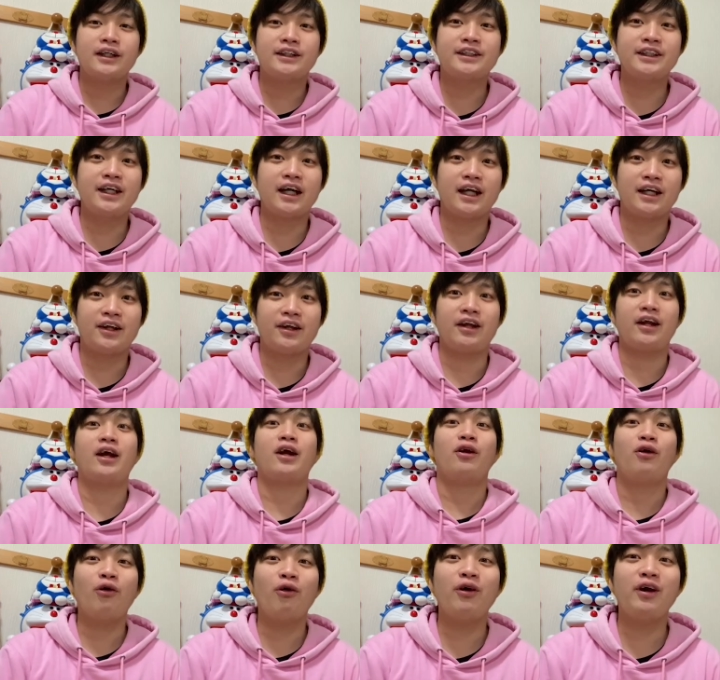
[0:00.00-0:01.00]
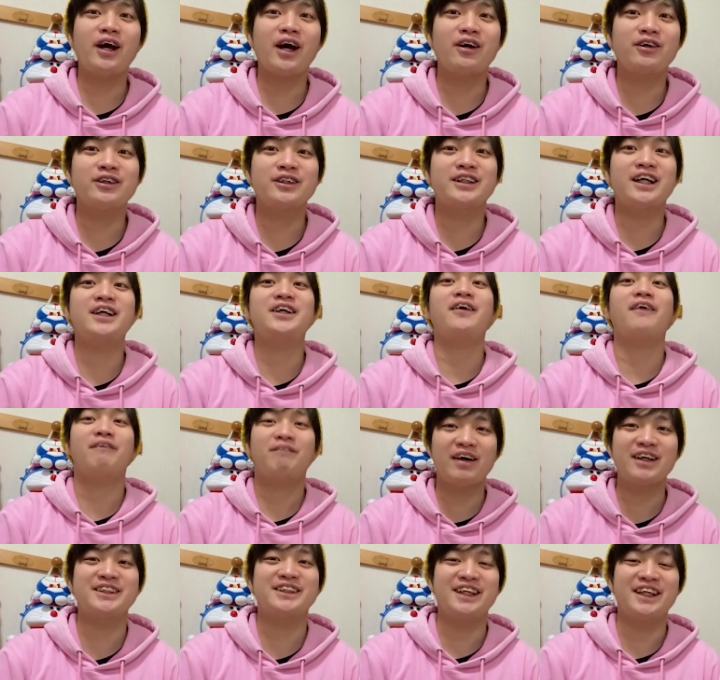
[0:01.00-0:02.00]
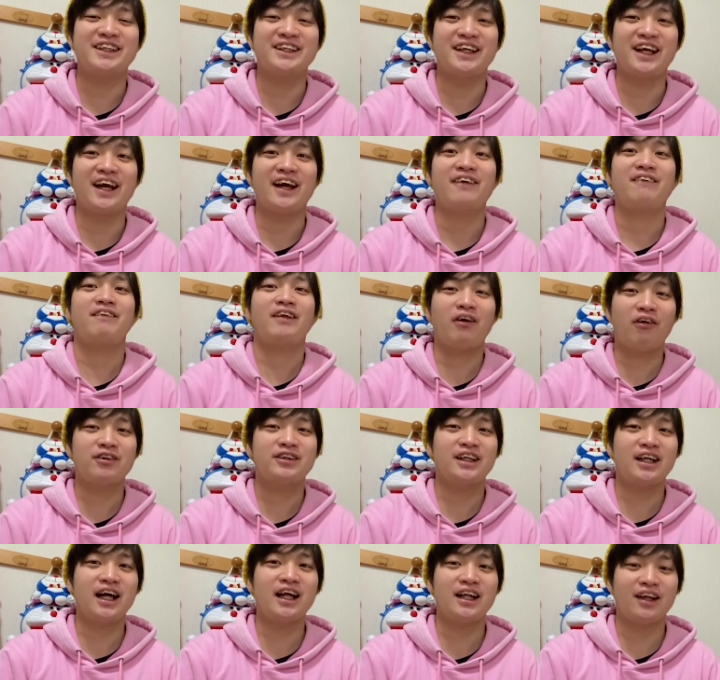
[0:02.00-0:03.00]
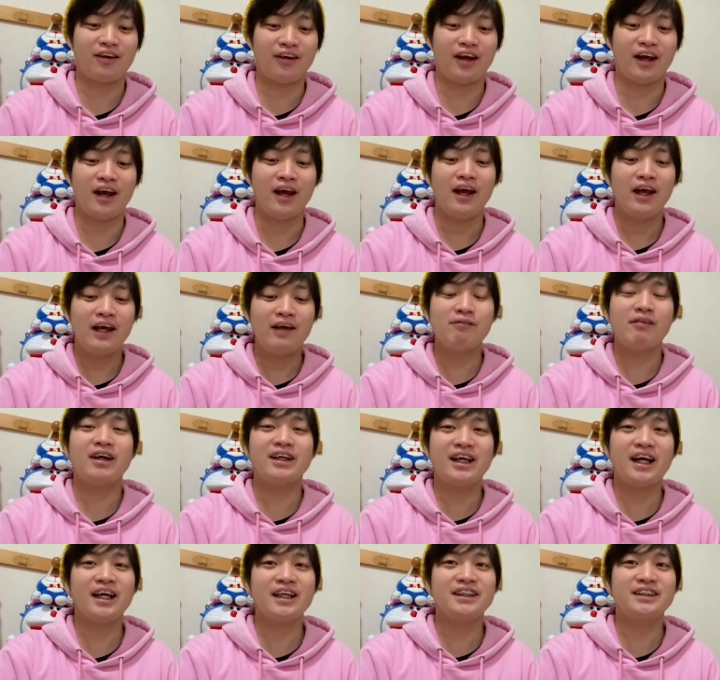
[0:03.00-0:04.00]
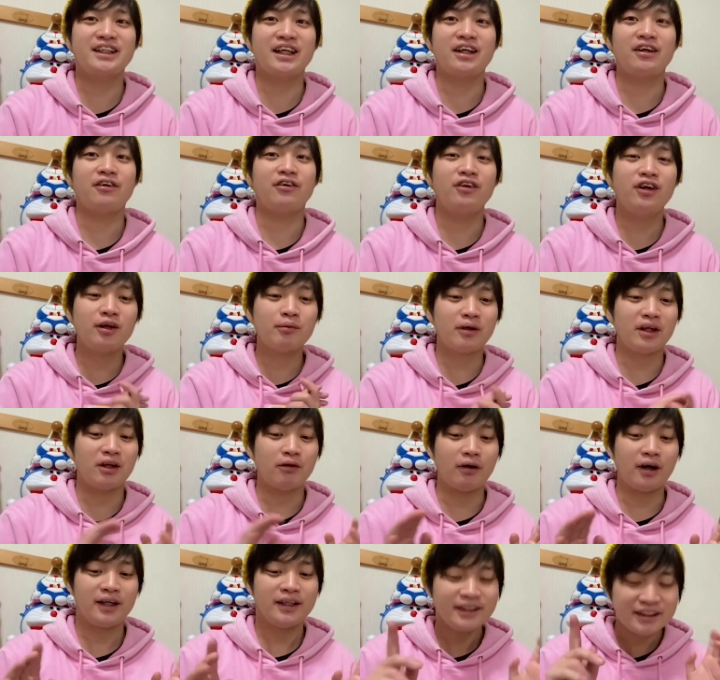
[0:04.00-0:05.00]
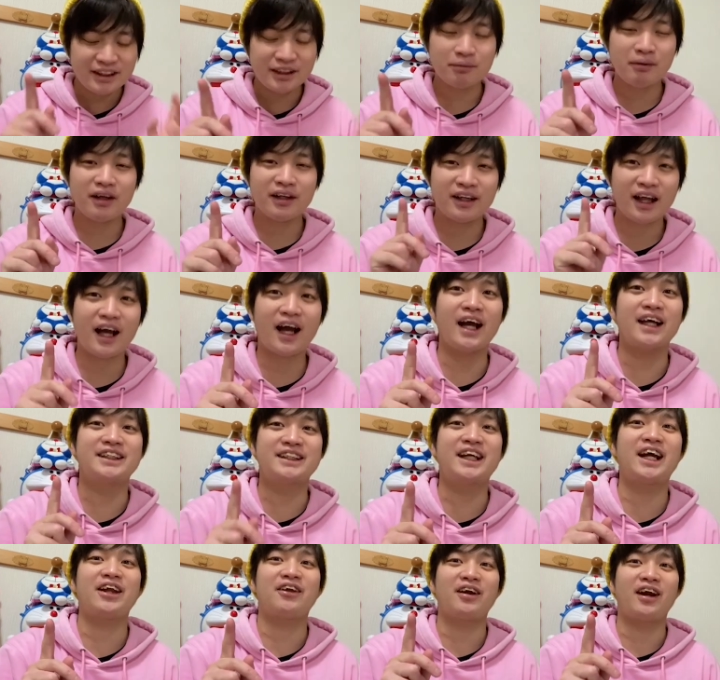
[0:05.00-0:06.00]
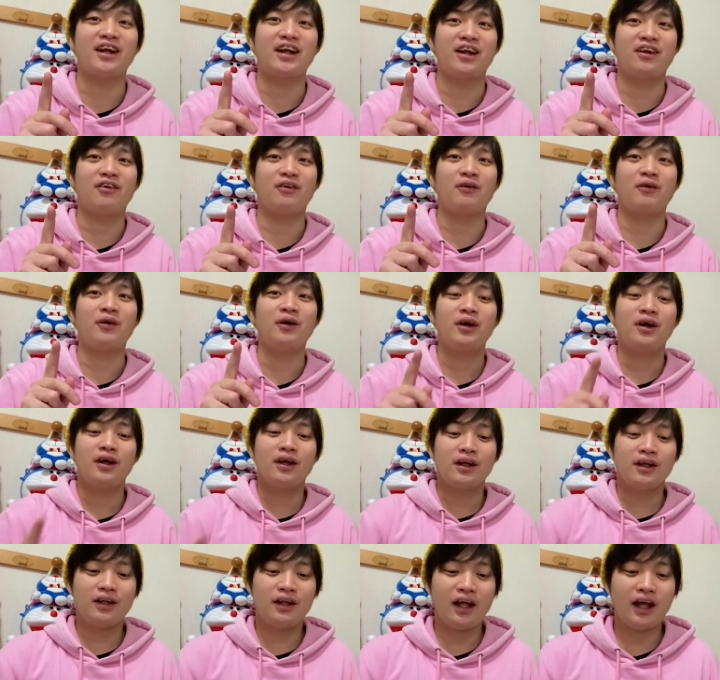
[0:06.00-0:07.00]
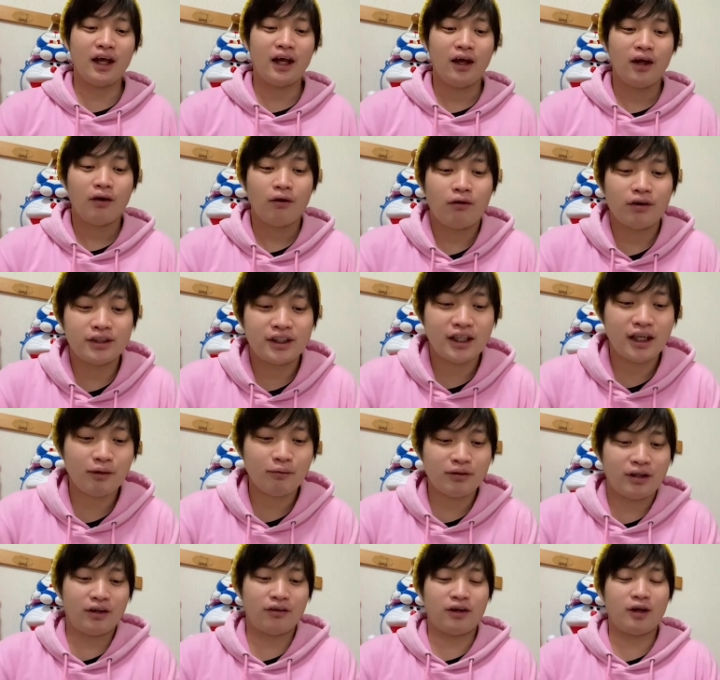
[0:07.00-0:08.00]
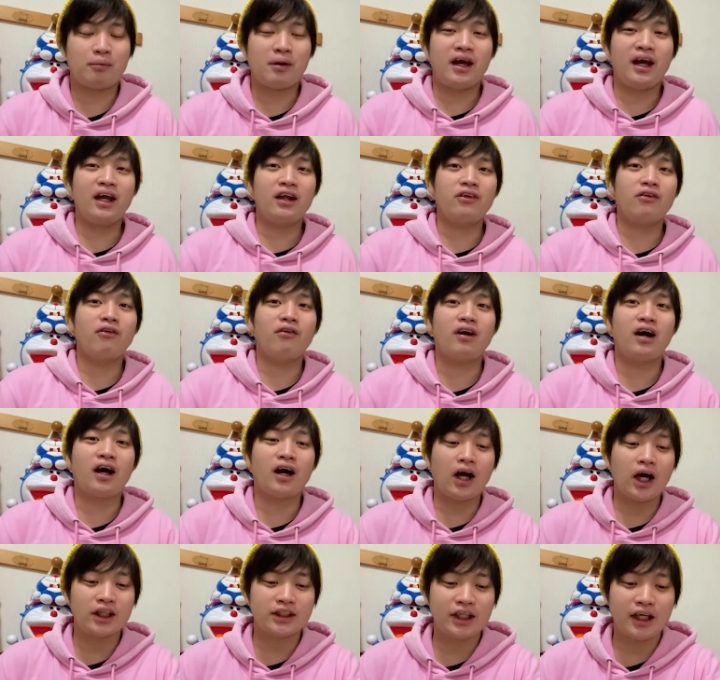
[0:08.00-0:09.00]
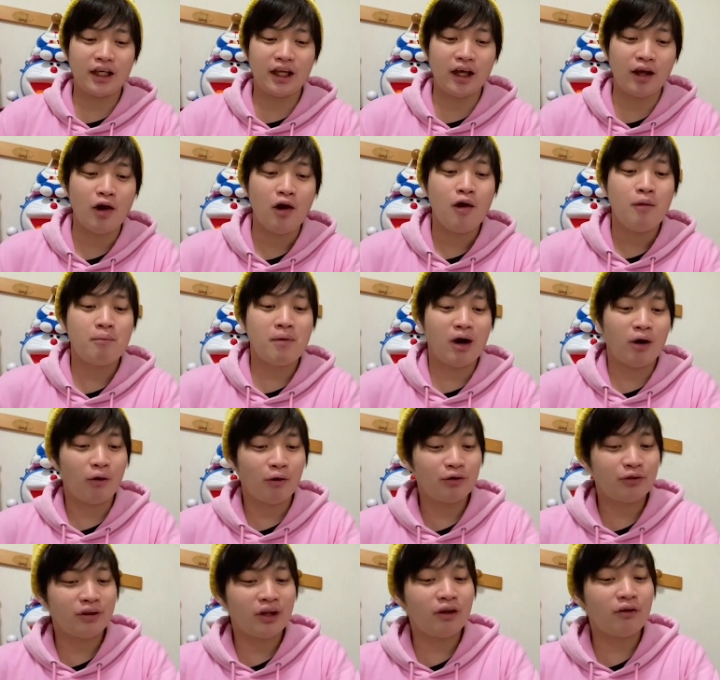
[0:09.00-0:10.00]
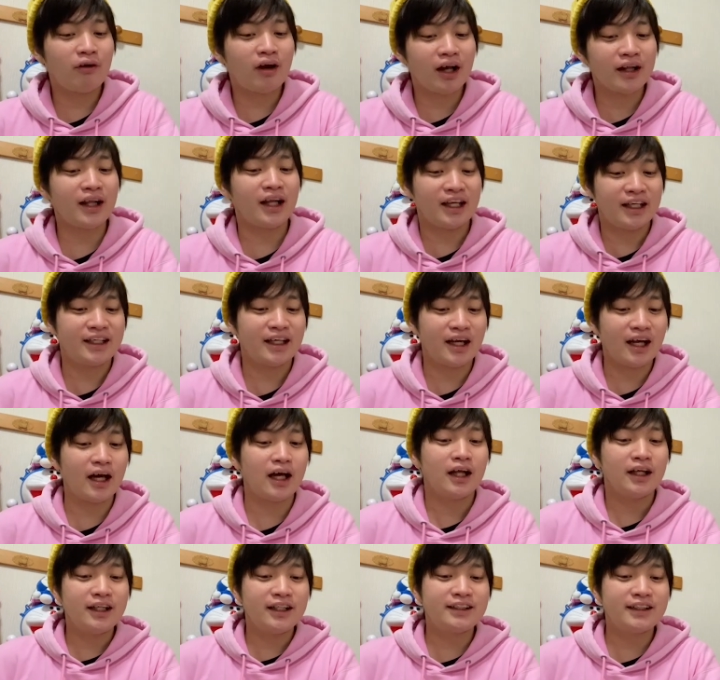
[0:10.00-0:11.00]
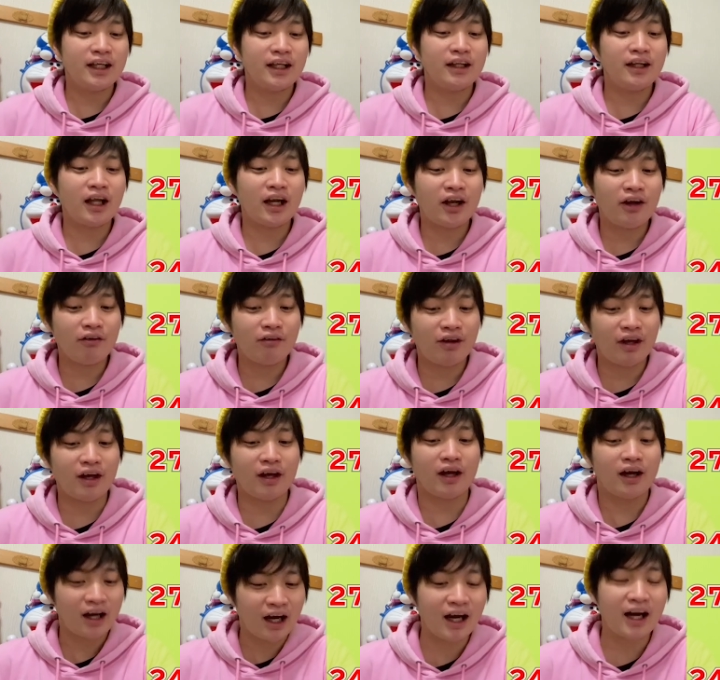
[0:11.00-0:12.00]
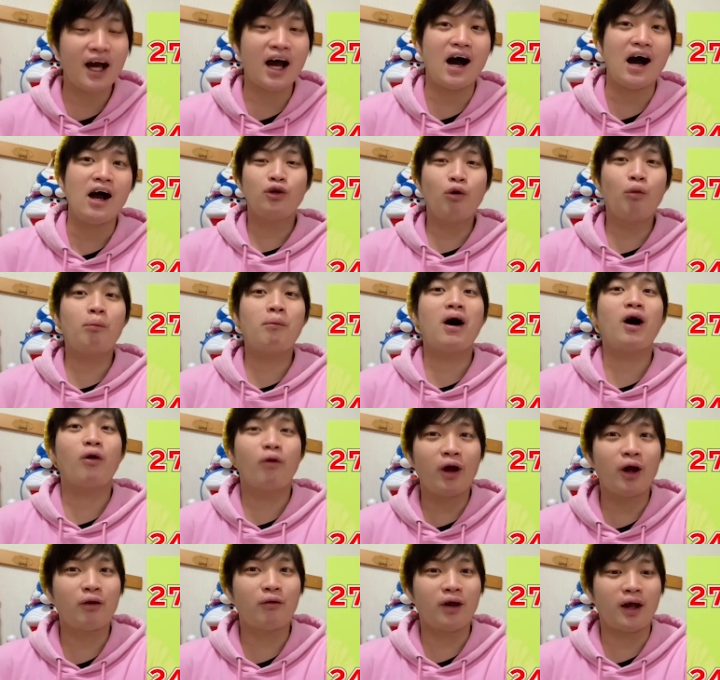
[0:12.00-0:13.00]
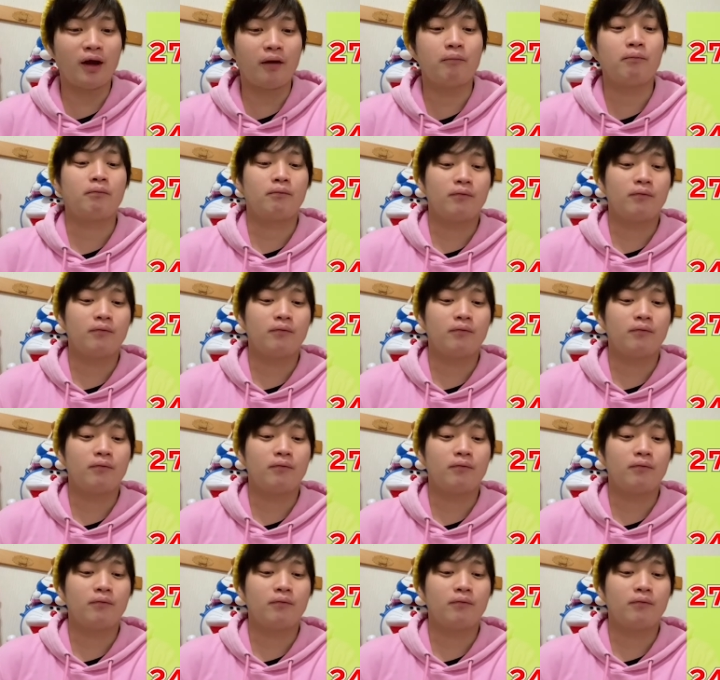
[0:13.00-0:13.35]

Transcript: で、次はですね、ロイヤルスタジオパスですね。で、こちらはですね、今現在のユニバでは一番高いチケットなんですよ。で、こちらもですね、まあ、変動価格制で、まあ、大人の方でしたら2700円から4万500円。